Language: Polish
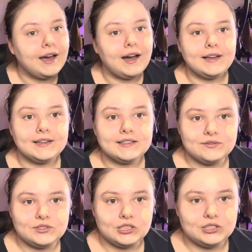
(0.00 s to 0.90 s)
a jak nie
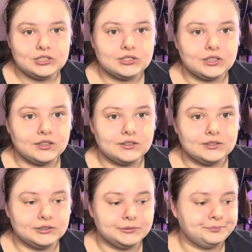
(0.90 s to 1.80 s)
widzieliście
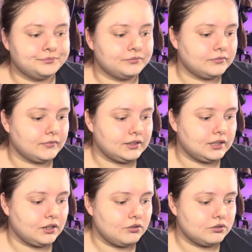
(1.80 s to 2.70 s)
um,
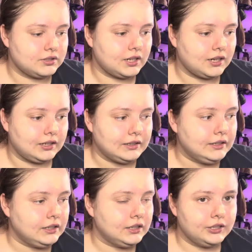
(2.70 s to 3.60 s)
tego lusterka
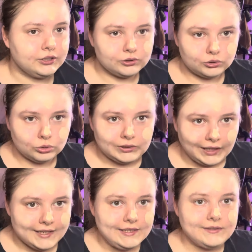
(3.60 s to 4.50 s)

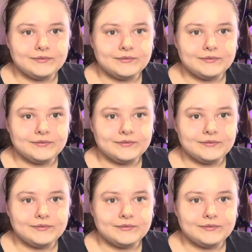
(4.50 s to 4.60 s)
tutaj,